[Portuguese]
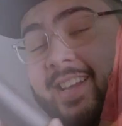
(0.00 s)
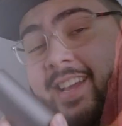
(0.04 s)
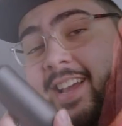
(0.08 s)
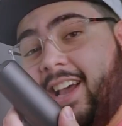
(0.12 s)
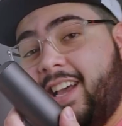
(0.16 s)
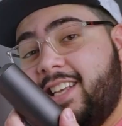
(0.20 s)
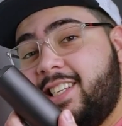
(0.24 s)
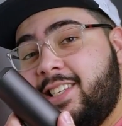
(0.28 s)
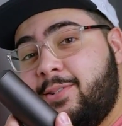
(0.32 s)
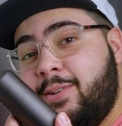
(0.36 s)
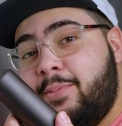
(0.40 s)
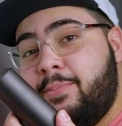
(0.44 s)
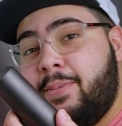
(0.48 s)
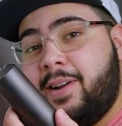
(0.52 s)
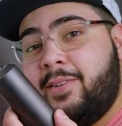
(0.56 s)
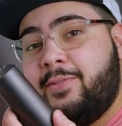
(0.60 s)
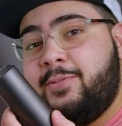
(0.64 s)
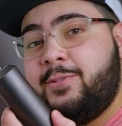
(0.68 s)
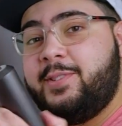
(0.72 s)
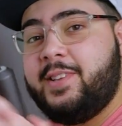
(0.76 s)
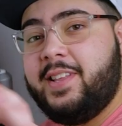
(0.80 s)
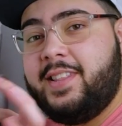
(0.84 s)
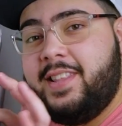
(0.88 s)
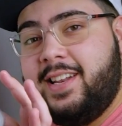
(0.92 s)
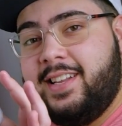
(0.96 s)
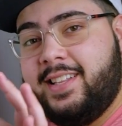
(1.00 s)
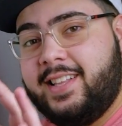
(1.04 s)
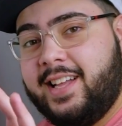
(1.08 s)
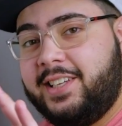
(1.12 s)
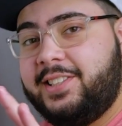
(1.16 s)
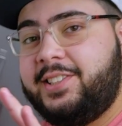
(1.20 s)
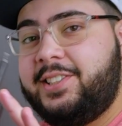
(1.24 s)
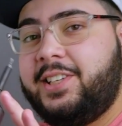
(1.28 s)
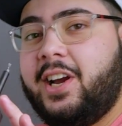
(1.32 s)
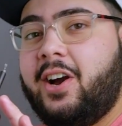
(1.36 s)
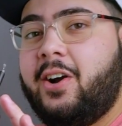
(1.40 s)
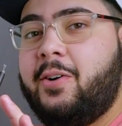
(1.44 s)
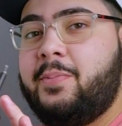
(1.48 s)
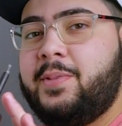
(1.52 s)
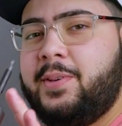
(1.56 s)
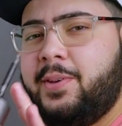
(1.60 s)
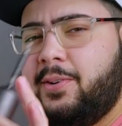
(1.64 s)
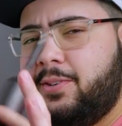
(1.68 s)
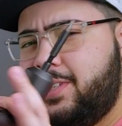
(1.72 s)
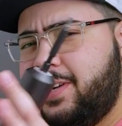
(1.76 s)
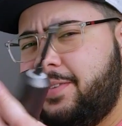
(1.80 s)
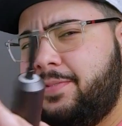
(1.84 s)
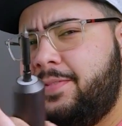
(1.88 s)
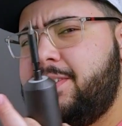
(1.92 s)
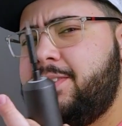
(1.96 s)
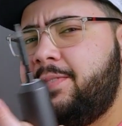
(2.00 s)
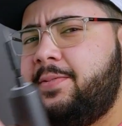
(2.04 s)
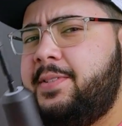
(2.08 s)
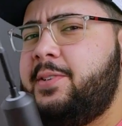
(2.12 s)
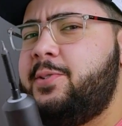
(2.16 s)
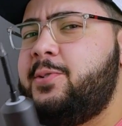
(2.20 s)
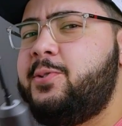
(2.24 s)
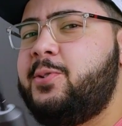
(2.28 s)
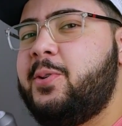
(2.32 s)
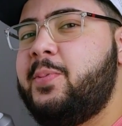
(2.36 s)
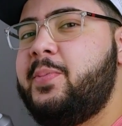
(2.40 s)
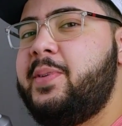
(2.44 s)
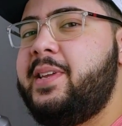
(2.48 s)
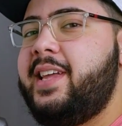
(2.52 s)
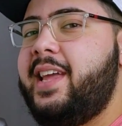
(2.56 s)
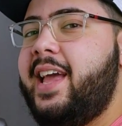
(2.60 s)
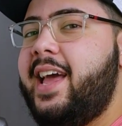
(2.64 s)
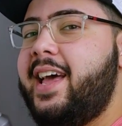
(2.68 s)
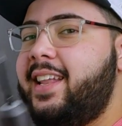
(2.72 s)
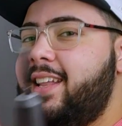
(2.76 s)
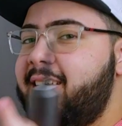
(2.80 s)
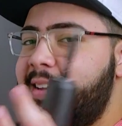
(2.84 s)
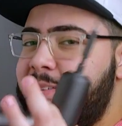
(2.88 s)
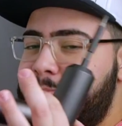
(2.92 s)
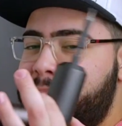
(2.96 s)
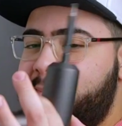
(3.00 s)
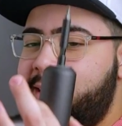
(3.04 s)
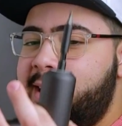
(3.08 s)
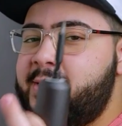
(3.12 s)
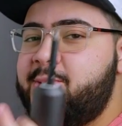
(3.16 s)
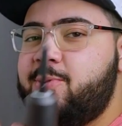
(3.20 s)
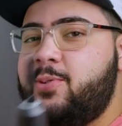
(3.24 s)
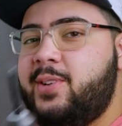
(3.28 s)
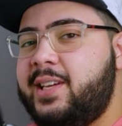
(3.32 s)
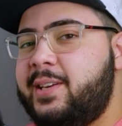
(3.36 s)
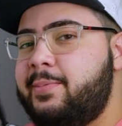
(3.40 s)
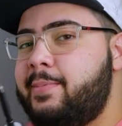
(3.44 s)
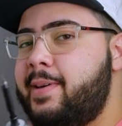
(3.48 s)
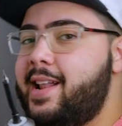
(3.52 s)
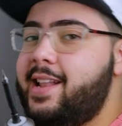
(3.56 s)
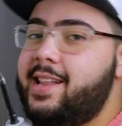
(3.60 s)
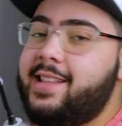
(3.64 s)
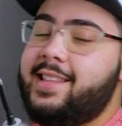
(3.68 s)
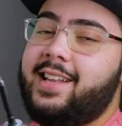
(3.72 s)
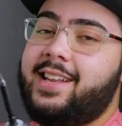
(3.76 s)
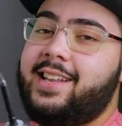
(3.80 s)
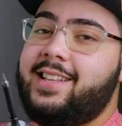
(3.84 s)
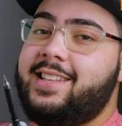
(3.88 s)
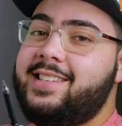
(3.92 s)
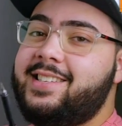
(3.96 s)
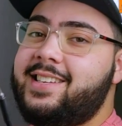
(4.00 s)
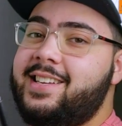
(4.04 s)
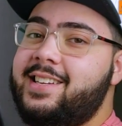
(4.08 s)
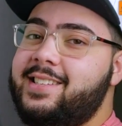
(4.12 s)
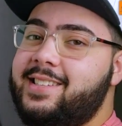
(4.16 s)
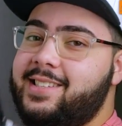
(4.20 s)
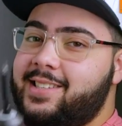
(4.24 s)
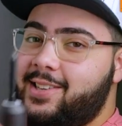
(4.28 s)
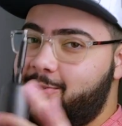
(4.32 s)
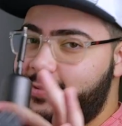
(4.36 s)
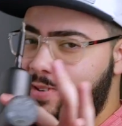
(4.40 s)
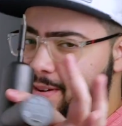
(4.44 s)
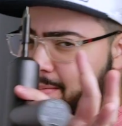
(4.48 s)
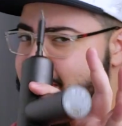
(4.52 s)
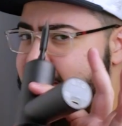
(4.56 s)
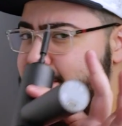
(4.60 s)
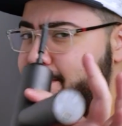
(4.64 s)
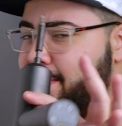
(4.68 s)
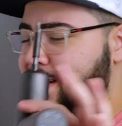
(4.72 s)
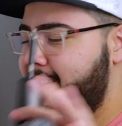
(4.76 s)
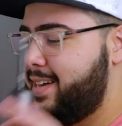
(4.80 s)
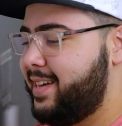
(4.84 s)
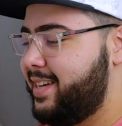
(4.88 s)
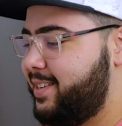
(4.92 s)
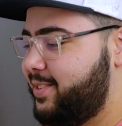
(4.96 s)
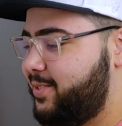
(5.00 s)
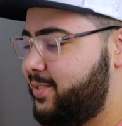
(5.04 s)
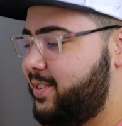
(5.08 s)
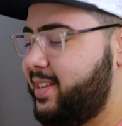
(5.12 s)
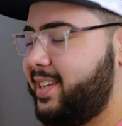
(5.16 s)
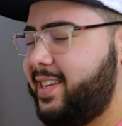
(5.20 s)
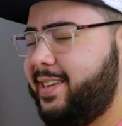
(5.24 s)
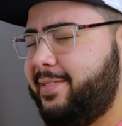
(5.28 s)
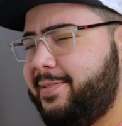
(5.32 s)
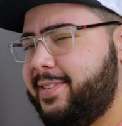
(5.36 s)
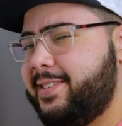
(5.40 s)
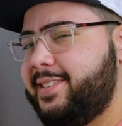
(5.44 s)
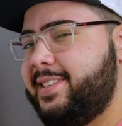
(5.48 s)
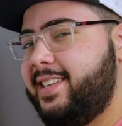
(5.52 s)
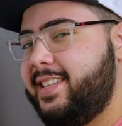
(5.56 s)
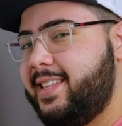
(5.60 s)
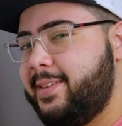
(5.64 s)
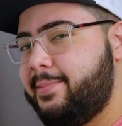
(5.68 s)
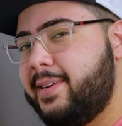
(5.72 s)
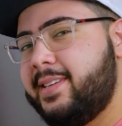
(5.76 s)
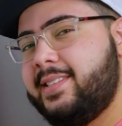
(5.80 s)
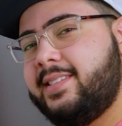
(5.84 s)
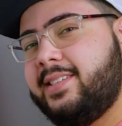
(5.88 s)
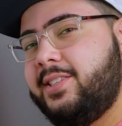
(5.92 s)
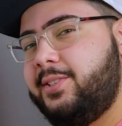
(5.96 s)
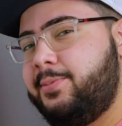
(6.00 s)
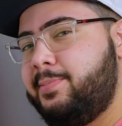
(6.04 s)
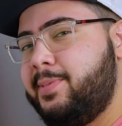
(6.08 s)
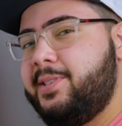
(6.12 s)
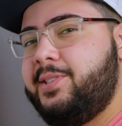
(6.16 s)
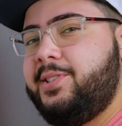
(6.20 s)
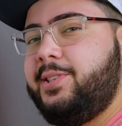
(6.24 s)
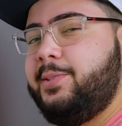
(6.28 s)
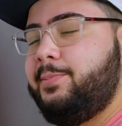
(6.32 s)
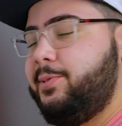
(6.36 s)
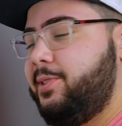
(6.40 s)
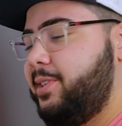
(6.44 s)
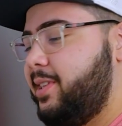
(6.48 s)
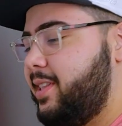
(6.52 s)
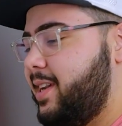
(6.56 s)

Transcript: Essa é uma parafusadeira da Xiaomi. Eu já fiz vídeo sobre ela, mas o link para ela está na descrição. É bem bacana isso daqui, facilita bastante para esse tipo de